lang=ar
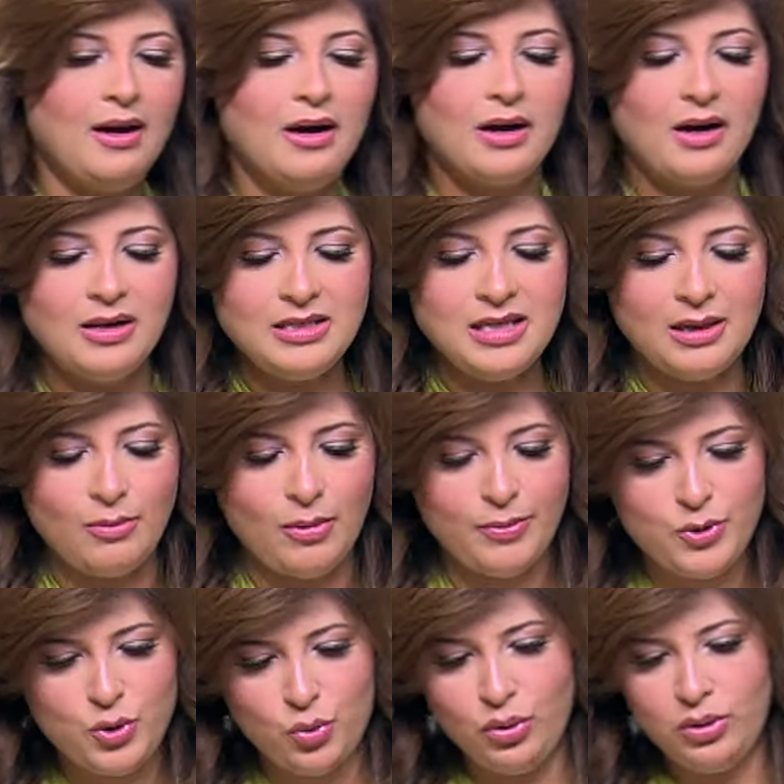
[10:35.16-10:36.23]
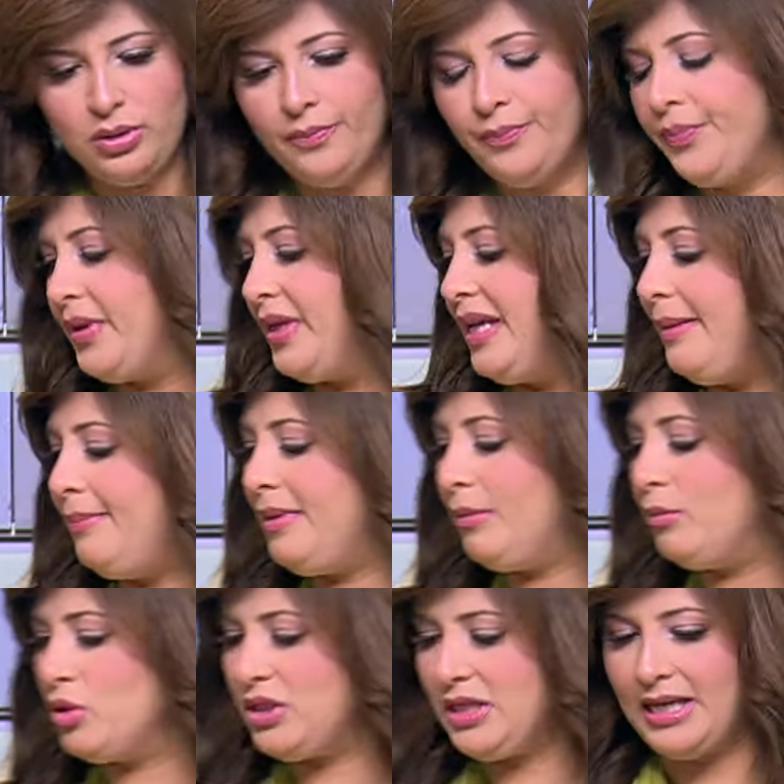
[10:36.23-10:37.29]
جزر مبشور جبنه
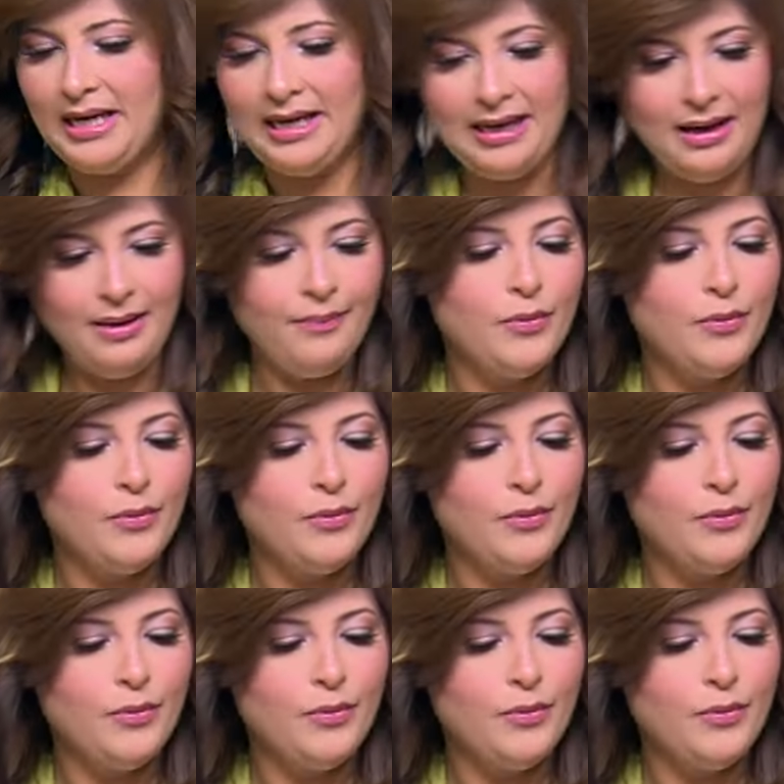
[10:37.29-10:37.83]
موتزاريلا